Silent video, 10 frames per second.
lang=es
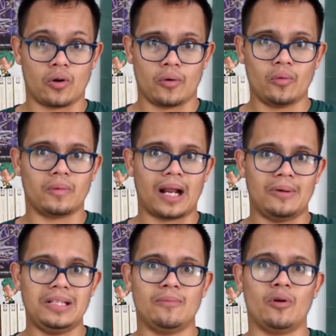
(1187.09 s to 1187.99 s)
corre un
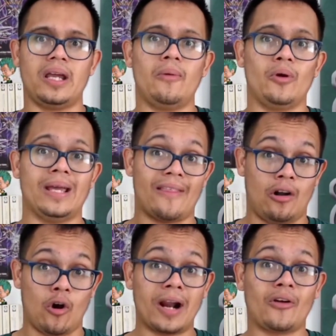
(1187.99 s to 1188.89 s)
gravísimo riesgo y
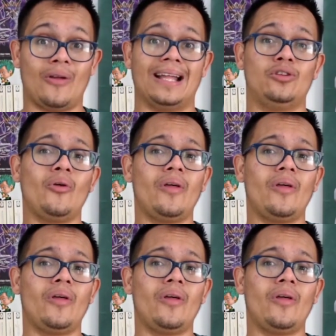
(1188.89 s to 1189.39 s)
a lo largo de,